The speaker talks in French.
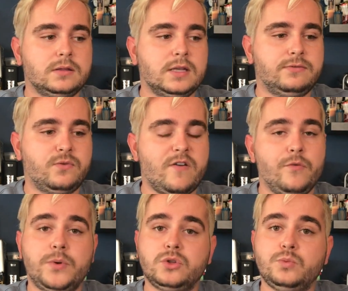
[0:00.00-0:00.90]
Des fois,
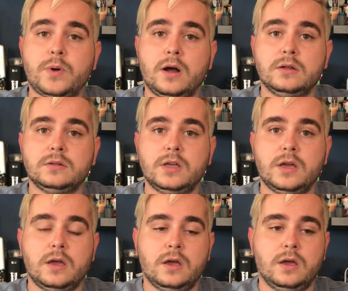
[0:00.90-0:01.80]
il ne faut pas tout prendre
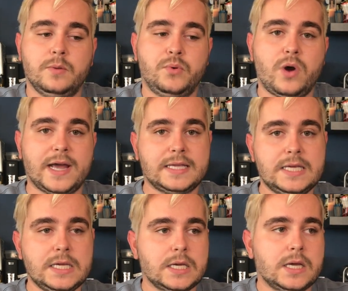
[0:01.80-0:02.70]
euh, pour
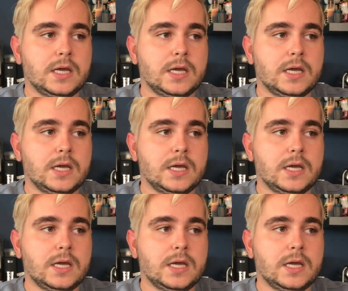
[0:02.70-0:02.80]
acquis.